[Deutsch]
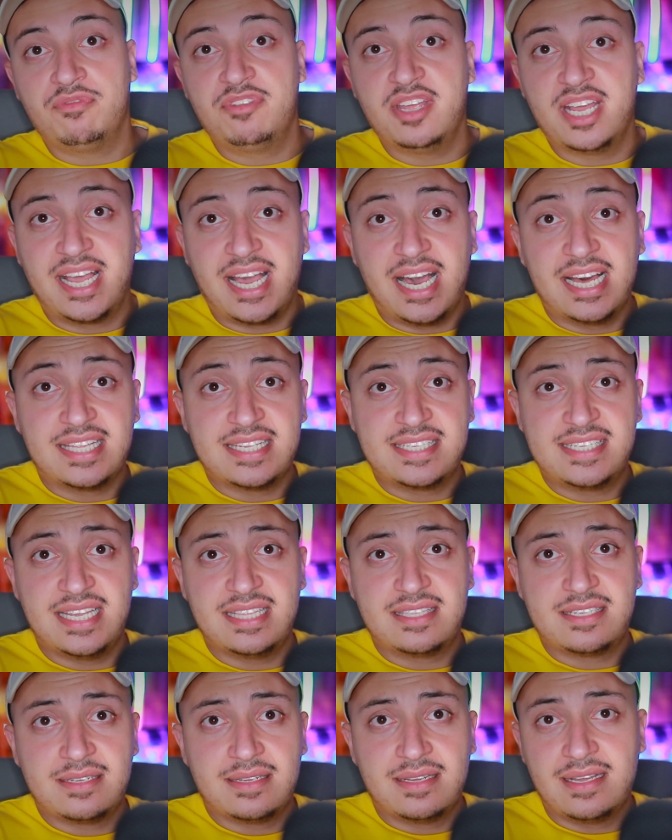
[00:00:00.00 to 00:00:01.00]
Und wie ihr gerade
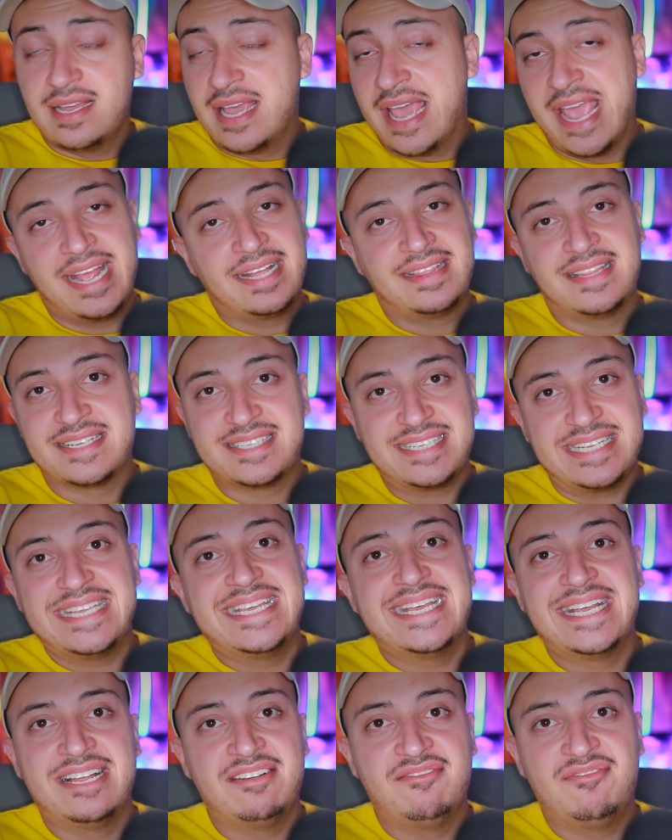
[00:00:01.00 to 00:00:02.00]
seht, hängt das
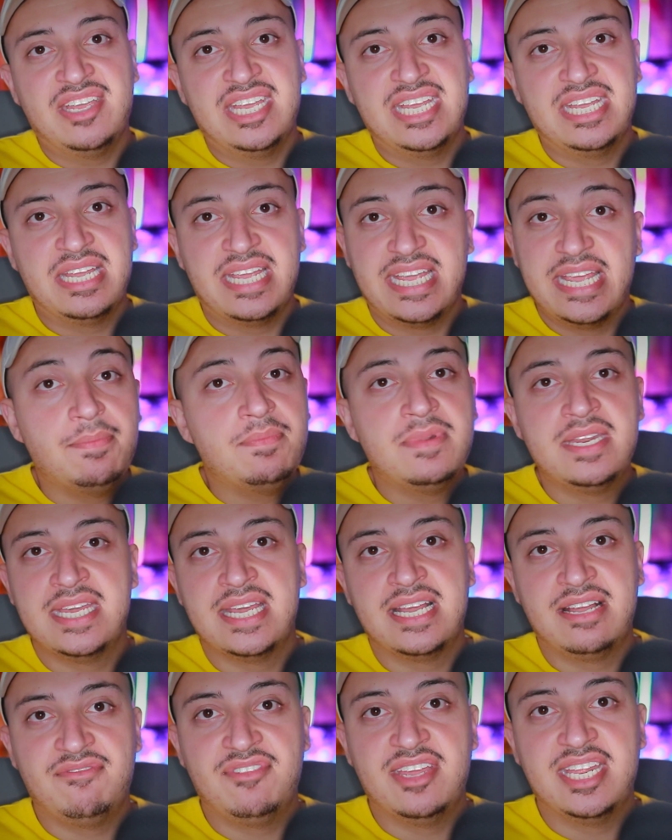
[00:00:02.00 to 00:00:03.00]
irgendwie im
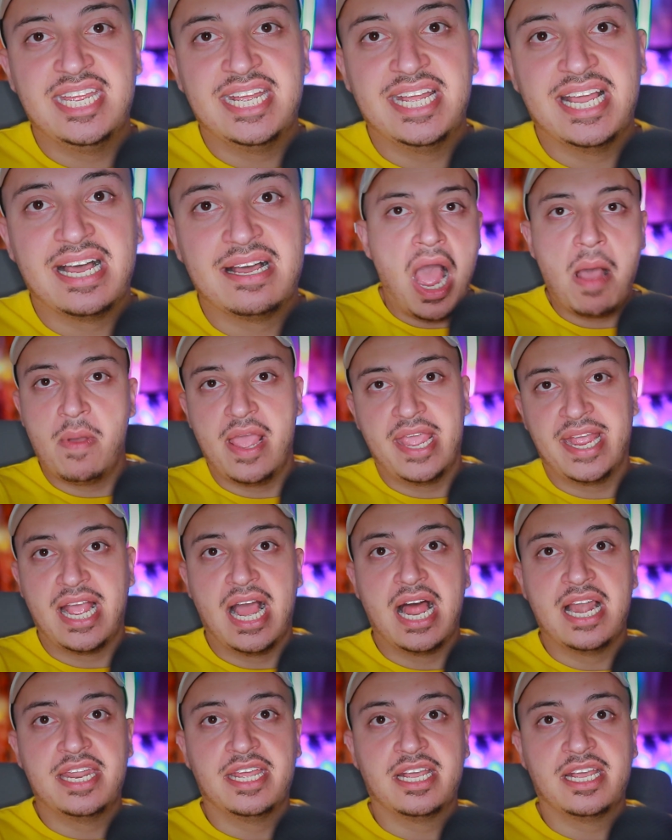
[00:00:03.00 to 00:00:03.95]
Nirgendwie, Digga. Aber egal,